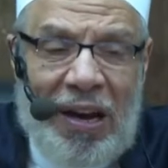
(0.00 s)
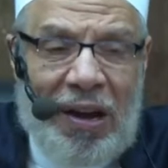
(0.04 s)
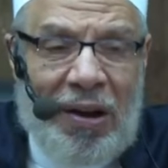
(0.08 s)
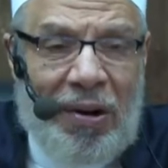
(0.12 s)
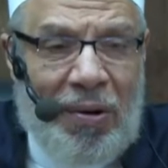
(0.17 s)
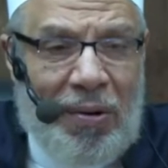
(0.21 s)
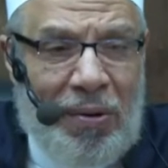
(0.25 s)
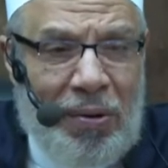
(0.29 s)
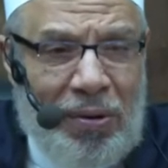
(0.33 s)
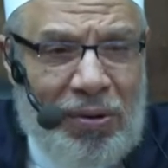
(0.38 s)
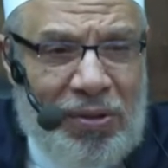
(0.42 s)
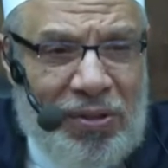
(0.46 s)

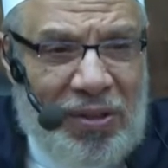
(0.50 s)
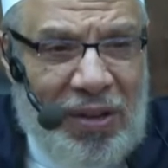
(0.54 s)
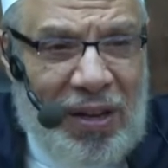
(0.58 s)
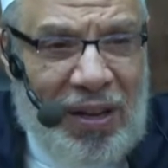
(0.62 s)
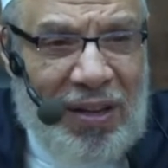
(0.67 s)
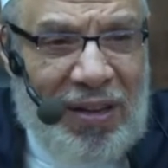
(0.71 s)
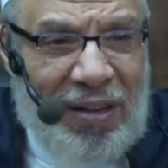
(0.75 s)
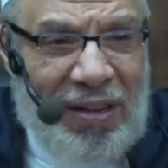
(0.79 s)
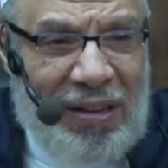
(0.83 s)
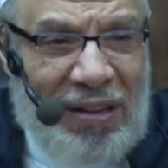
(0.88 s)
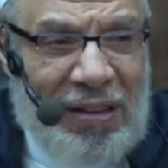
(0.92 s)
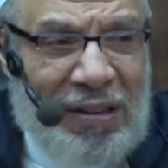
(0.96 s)

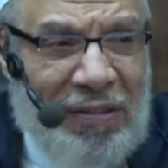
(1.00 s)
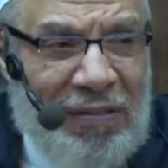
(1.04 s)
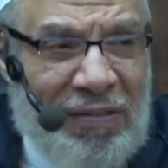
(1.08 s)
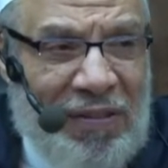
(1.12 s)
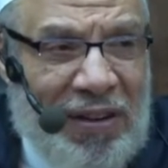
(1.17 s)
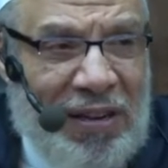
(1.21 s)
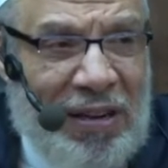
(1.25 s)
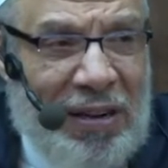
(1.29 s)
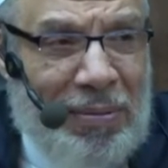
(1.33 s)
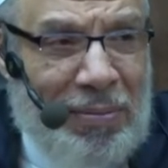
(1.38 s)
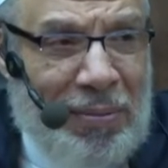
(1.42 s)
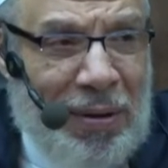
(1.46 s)
الرخصة
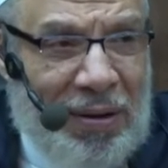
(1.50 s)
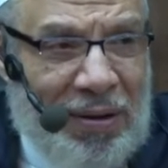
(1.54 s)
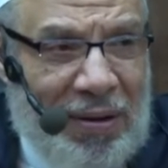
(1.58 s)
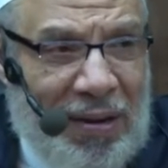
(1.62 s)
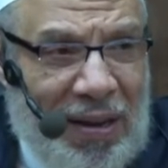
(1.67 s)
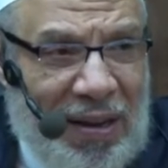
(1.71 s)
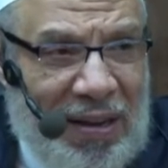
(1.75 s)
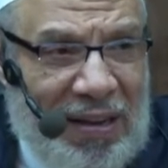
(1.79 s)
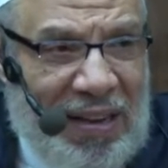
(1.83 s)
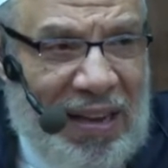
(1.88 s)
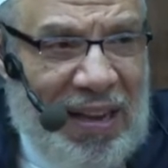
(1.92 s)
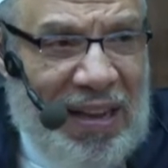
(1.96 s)
بأن
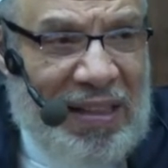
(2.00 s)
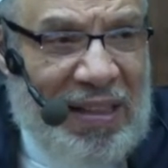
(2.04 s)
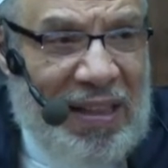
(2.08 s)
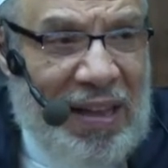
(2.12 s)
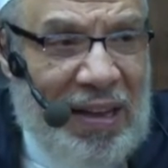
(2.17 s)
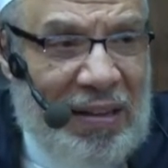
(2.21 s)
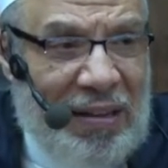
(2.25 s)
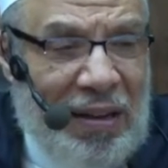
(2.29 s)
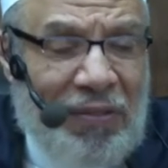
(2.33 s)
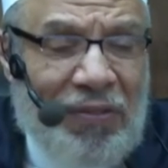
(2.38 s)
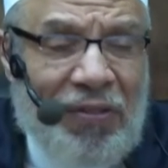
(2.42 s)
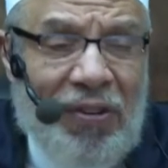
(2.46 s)
المرأة
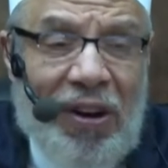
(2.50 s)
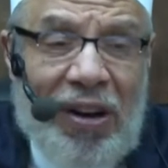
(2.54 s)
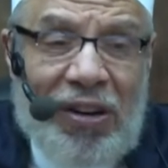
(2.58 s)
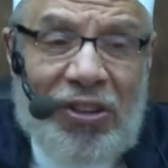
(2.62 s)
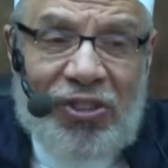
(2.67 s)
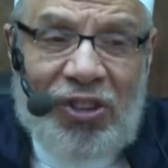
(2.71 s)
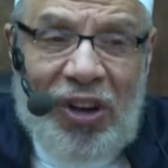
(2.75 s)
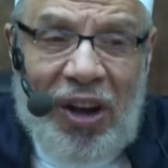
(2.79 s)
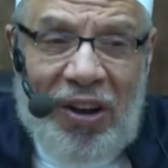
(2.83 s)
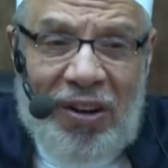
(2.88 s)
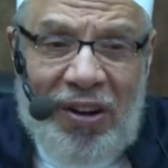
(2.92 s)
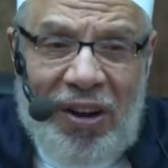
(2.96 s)
إذا ضفرت
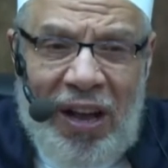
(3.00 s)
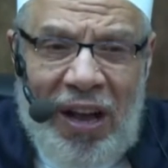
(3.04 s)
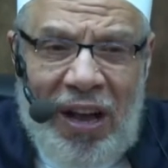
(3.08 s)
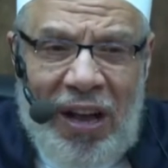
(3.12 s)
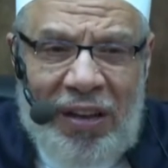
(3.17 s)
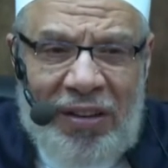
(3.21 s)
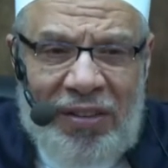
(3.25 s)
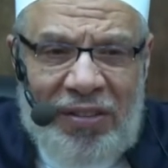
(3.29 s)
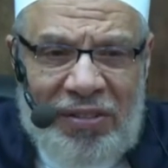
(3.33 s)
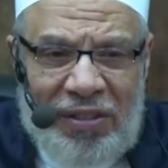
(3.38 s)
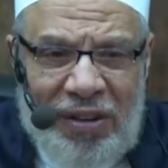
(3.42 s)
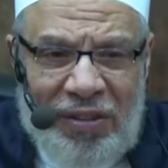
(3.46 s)

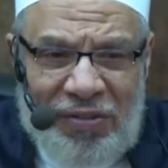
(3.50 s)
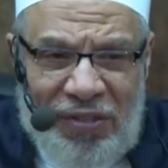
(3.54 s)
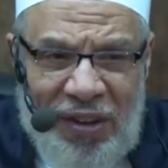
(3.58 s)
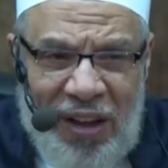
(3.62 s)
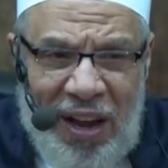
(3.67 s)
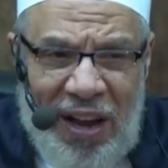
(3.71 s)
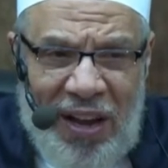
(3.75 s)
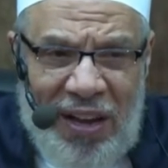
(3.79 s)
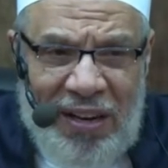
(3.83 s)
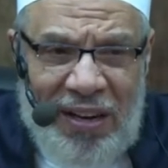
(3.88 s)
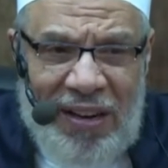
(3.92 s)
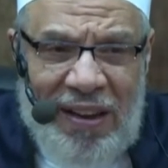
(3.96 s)
شعرها
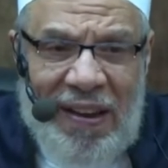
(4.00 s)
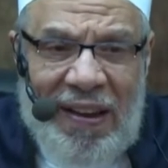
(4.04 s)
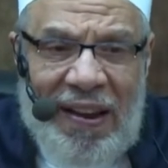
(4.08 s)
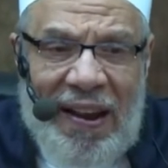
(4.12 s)
الضفائر